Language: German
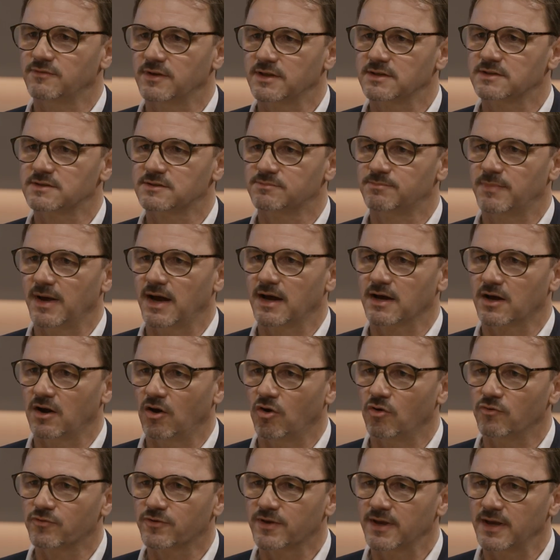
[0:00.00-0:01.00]
wenn es
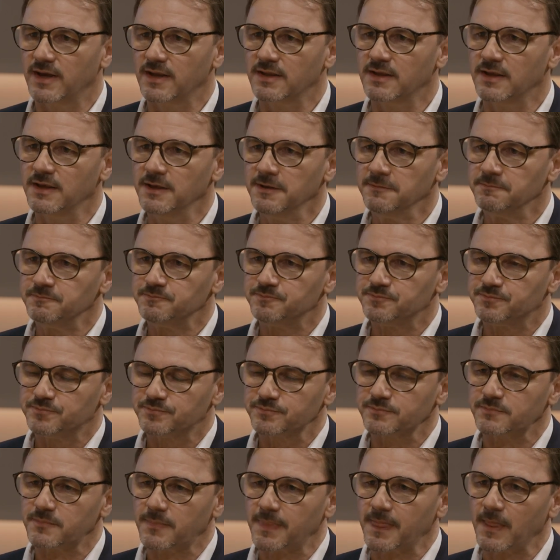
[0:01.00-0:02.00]
bergauf geht.
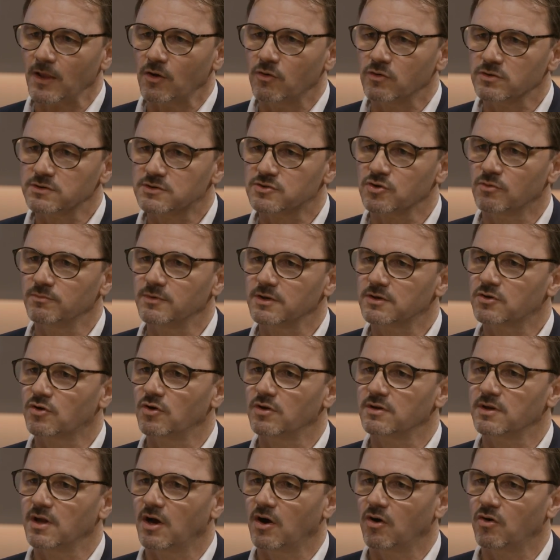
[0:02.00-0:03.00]
Und somit
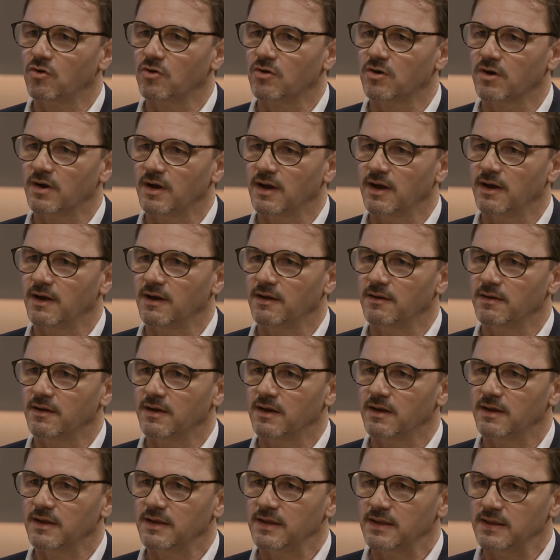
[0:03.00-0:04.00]
können auch äh,
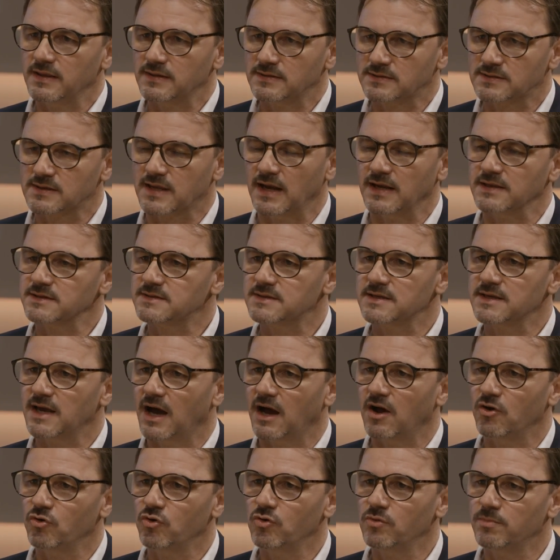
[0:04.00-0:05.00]
das ganze
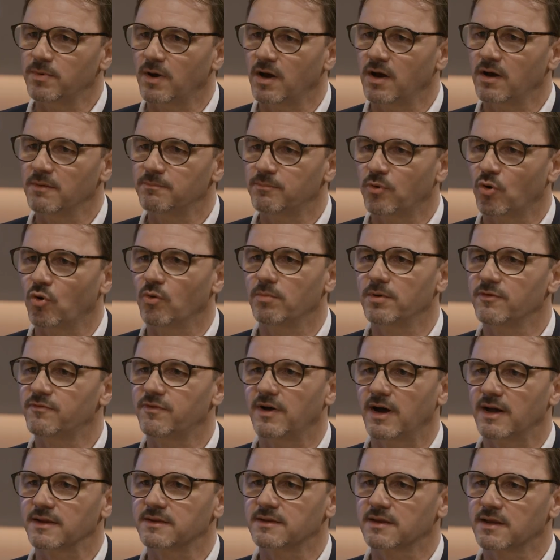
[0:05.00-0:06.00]
Jahr über
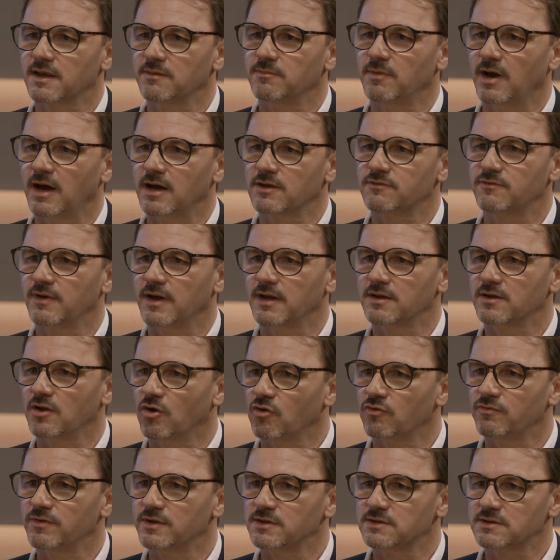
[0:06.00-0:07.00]
Probefahrten gemacht werden,
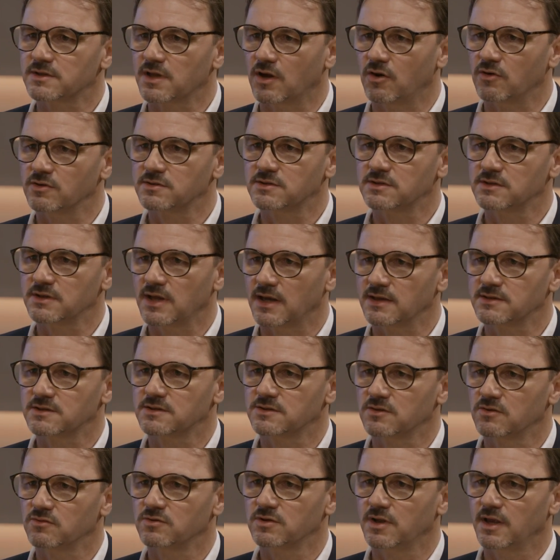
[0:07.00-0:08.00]
auch wenn es draußen
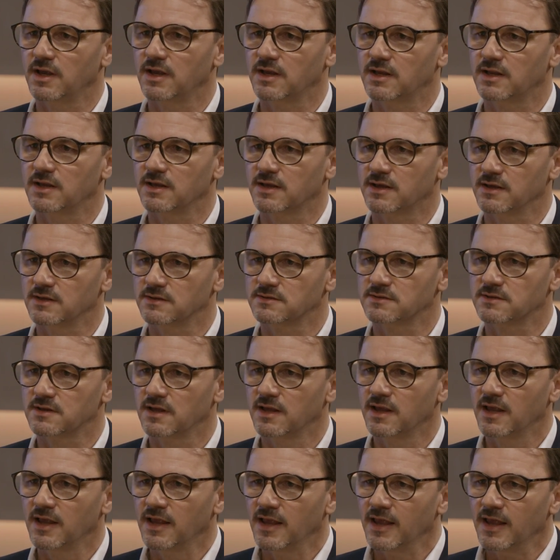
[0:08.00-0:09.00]
nass und eklig ist.
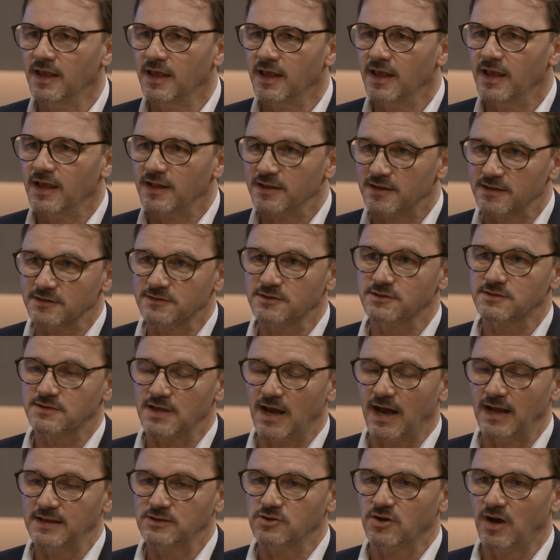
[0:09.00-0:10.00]
Das ist
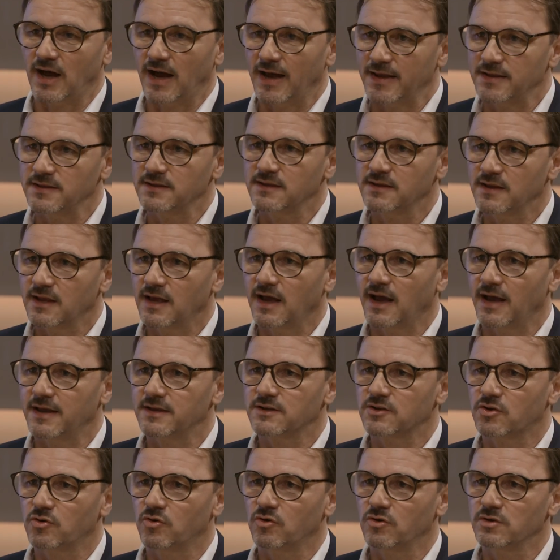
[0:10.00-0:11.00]
also ein,
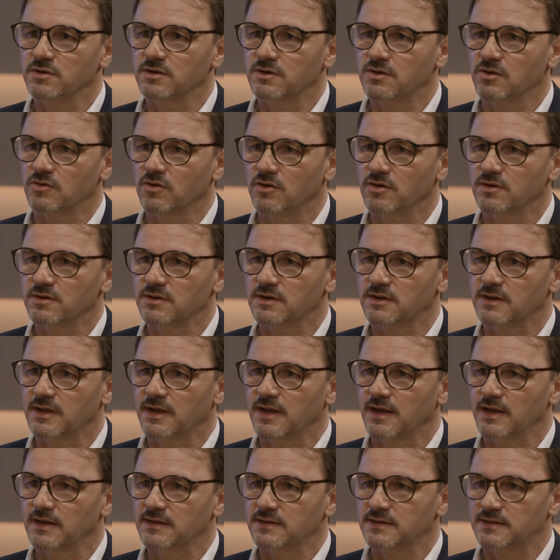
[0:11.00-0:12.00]
ein Grund und
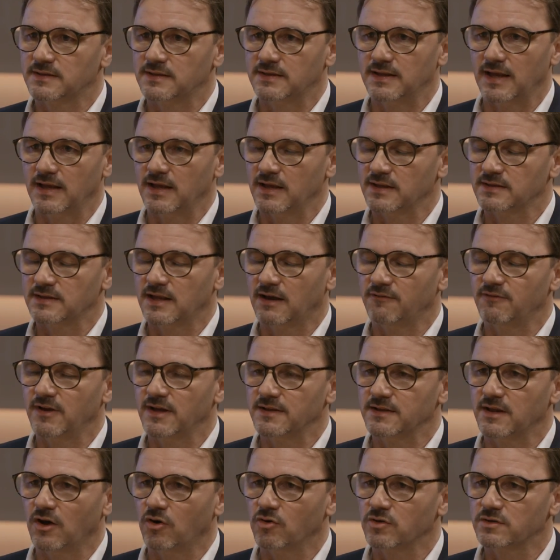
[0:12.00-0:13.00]
äh, da, da
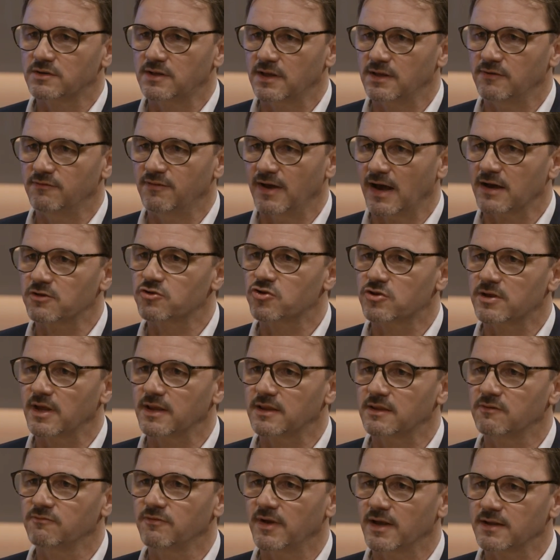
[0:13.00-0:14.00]
werden auch die
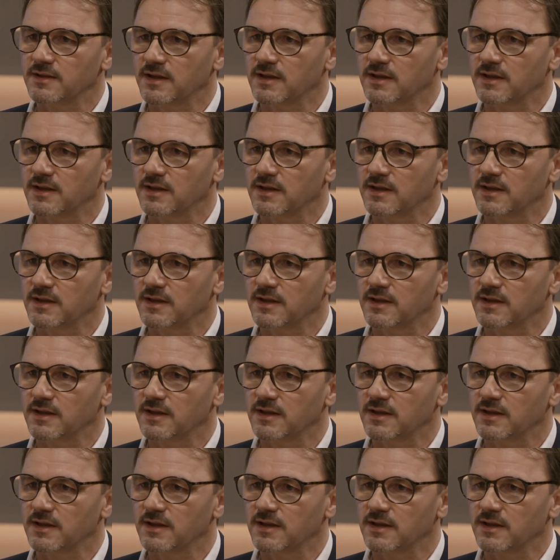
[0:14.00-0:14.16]
Werkstätten werden